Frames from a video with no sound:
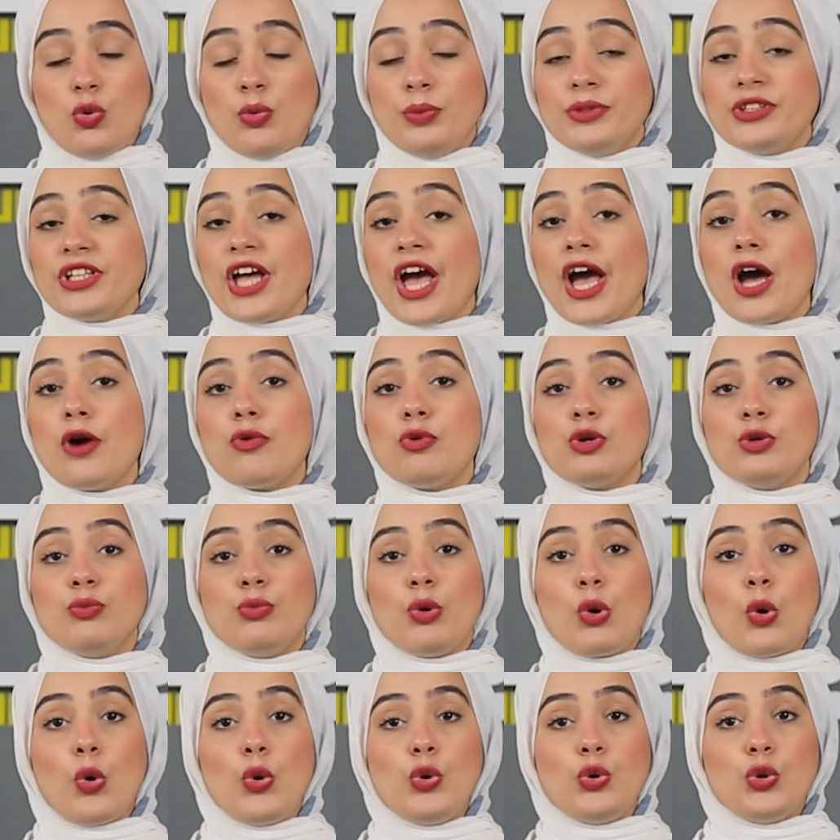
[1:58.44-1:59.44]
وبتحاول
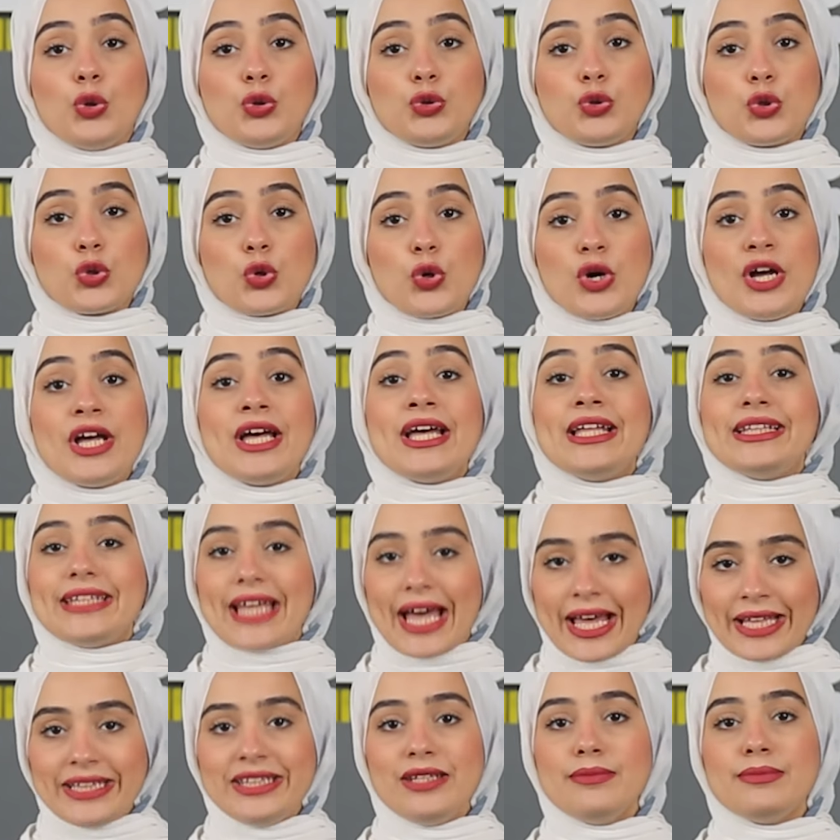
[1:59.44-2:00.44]
بكل الطرق
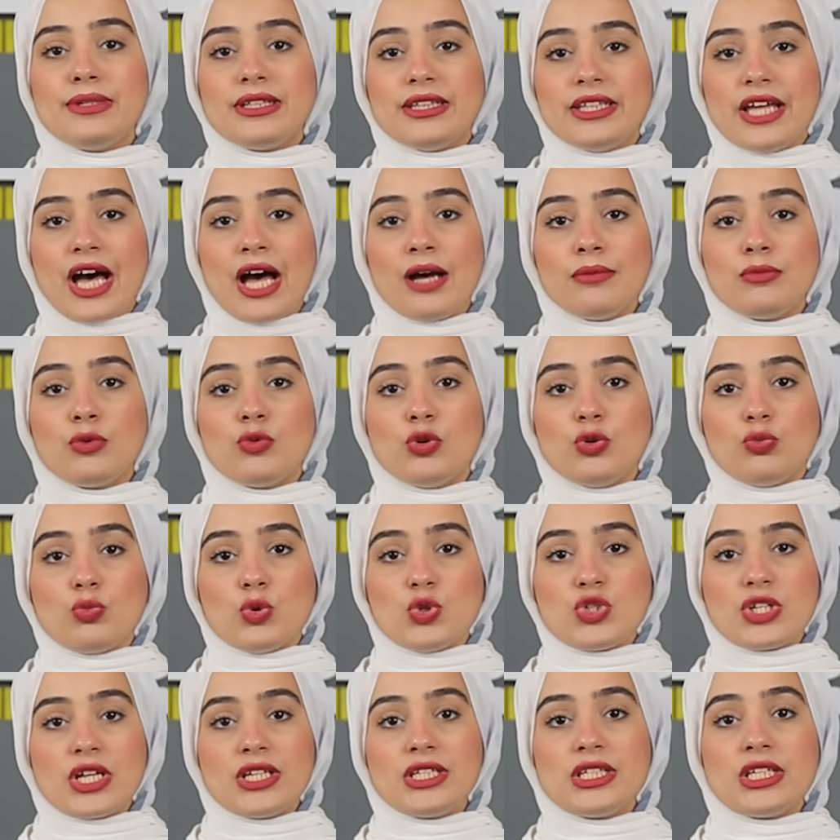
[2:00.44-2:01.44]
تقدم الدعم
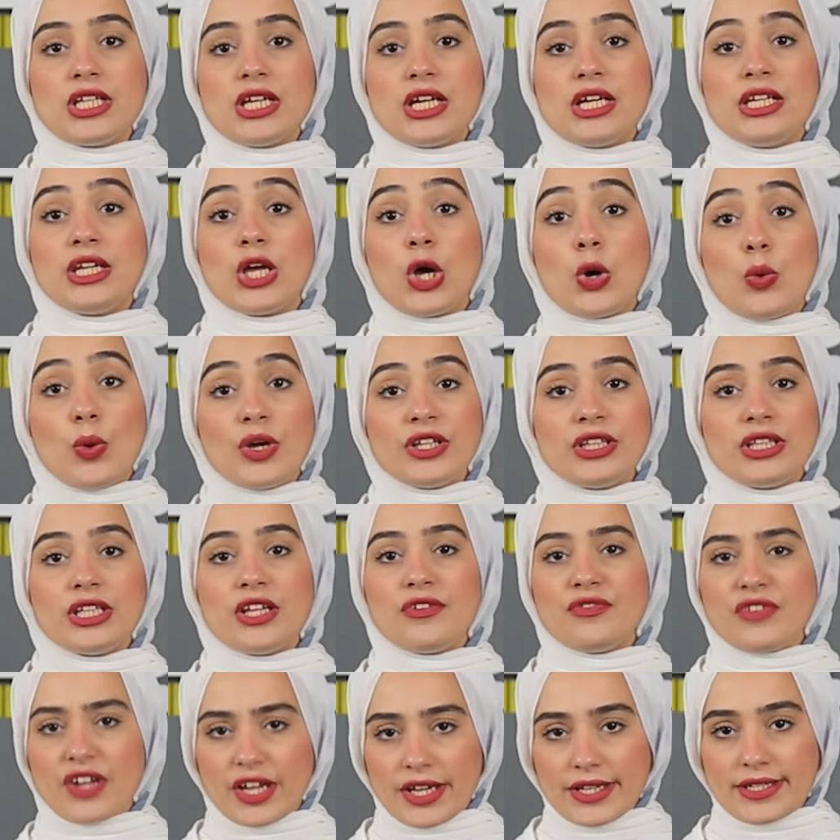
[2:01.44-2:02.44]
والمساندة
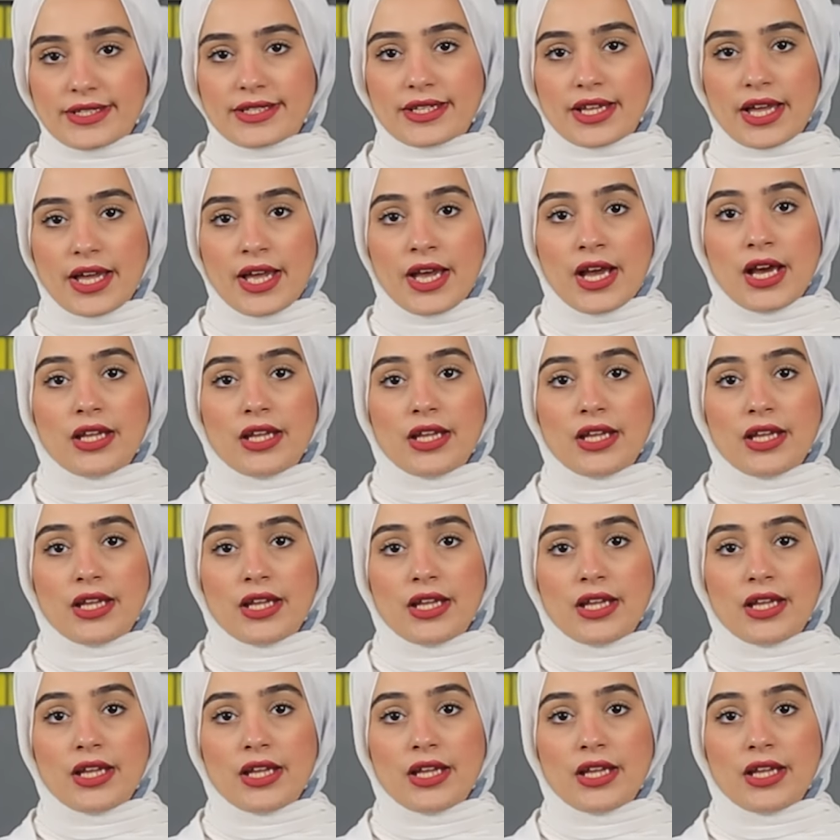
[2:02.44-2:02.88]
لإخواتنا في غزة